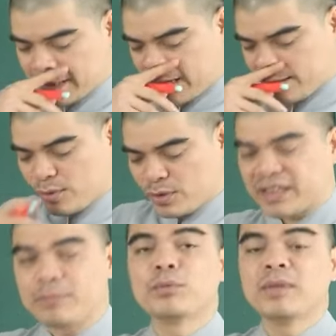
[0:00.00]
trang
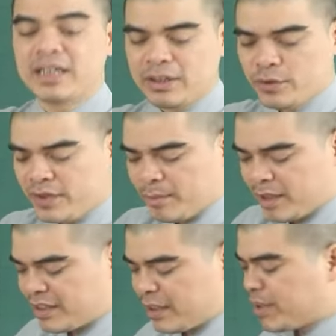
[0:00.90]
140 nhé quý vị
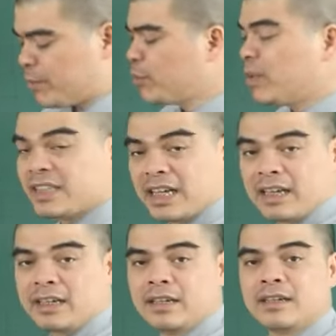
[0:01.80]
mở trang 140 ra
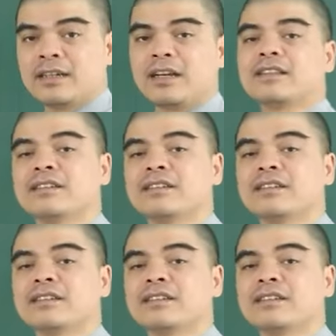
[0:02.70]
Đấy,